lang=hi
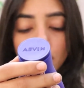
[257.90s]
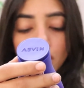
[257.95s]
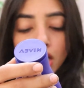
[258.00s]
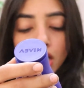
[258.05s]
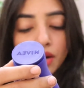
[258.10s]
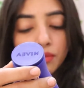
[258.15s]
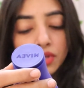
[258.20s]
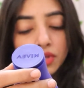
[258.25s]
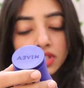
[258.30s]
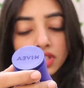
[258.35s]

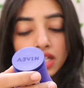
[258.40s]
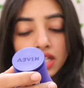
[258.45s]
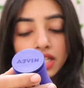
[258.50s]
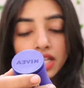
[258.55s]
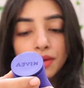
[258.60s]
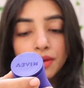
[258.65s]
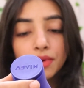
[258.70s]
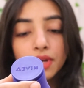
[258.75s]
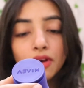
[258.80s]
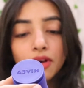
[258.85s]
हाँ वन
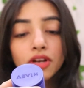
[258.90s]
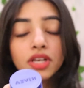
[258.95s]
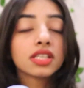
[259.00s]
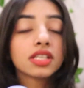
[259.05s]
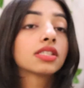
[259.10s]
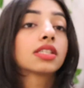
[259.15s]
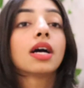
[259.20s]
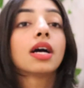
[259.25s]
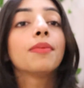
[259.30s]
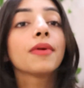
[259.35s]
थर्टी एम है और
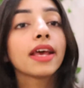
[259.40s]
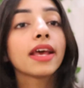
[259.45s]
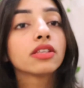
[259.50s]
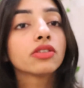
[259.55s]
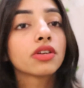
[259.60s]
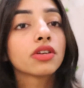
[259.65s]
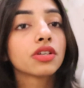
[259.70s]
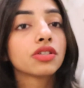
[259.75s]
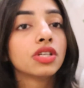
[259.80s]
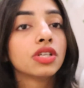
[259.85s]
इसका
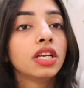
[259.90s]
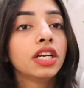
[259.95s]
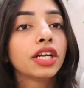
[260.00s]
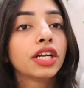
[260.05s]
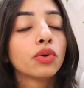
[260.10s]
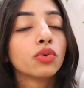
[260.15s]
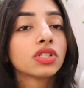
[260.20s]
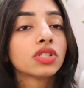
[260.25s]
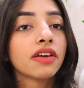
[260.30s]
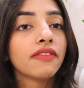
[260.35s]
प्राइस ओरिजिनली
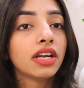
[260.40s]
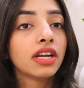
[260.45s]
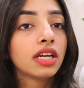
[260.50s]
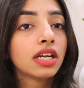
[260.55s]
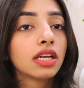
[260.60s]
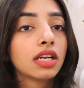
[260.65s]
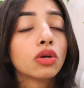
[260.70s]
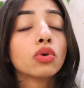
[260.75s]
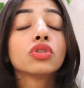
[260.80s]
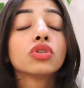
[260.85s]
टू सेवन
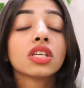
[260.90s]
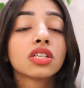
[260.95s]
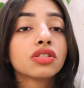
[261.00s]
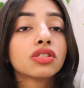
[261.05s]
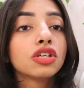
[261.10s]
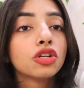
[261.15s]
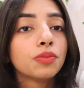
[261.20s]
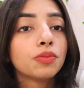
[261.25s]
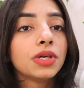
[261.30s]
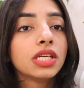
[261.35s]
टू
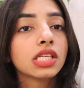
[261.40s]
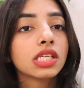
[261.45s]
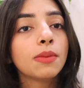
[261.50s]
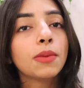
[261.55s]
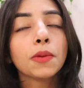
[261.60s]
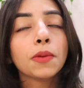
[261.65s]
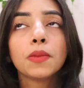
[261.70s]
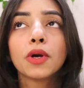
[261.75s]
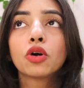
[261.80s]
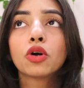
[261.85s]
सिक्सटी रुपीज़ है
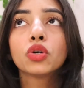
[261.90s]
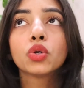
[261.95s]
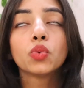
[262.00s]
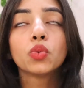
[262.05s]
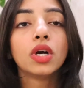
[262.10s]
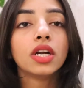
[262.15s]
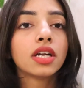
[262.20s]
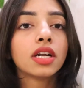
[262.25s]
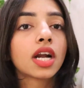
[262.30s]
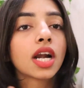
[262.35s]
बट मेरे को
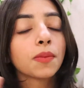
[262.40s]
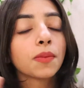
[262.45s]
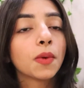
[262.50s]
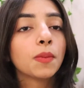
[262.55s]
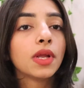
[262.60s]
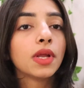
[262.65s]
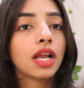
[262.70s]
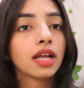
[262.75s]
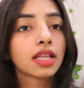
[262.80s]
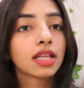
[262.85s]
टू हंड्रेड में
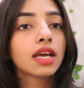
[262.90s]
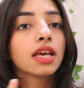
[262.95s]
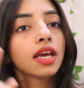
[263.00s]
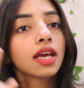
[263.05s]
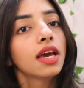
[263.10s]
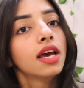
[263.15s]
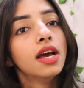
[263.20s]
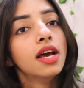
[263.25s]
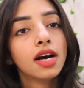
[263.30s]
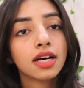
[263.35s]
मिला था
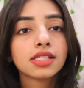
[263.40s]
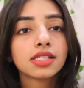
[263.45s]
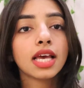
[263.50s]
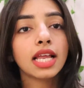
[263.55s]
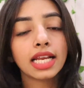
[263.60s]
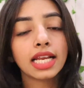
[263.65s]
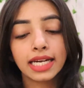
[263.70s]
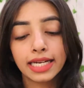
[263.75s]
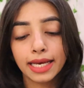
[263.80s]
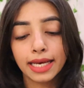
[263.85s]
ये
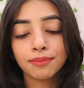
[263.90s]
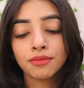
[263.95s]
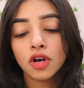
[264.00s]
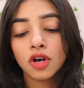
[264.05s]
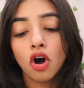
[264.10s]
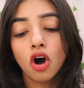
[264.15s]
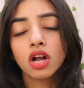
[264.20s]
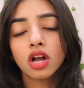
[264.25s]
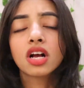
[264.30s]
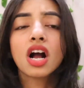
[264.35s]
सेल के टाइम
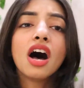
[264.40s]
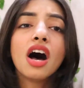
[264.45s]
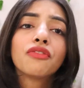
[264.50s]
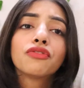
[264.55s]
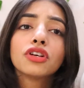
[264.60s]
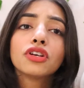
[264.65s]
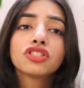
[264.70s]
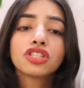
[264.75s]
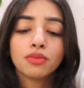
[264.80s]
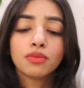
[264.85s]
और
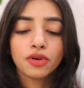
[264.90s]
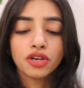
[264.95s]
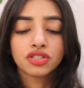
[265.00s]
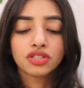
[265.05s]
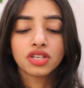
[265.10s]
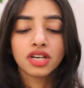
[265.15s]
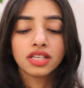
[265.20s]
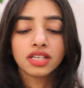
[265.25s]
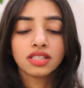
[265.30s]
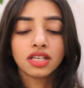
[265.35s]
काफ़ी अच्छा
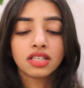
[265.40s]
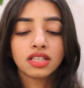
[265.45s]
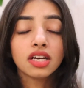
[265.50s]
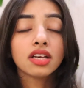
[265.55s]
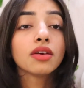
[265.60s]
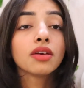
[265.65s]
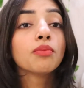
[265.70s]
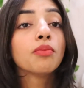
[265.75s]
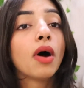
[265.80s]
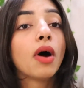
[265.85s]
मॉइस्चराइज देता
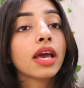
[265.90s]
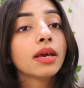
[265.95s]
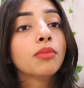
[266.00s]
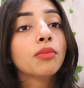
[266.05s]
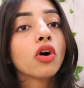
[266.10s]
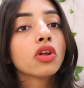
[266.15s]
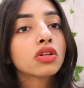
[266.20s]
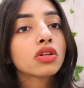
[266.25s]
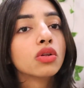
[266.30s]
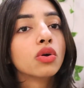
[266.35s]
है भाई
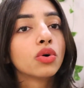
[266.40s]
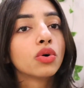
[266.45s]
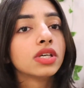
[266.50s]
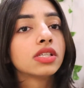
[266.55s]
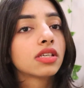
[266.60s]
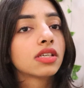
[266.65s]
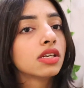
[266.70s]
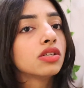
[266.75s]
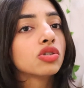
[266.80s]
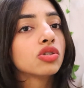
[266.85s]
बहुत
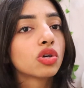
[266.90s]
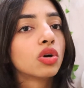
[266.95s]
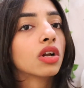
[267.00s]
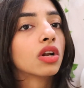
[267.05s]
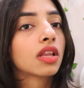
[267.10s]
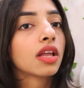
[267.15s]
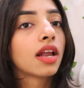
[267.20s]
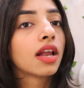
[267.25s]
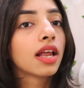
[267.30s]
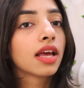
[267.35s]
ग्लोई स्किन
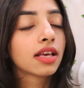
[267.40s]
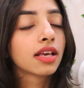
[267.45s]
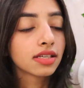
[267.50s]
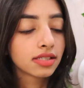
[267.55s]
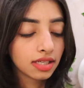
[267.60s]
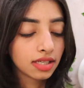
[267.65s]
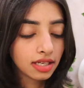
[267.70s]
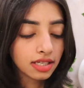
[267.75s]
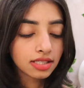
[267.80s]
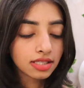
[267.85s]
छोड़ता है लाइक ये
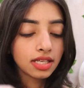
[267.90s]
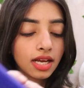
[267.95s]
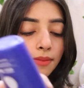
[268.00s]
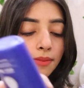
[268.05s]
सीरियसली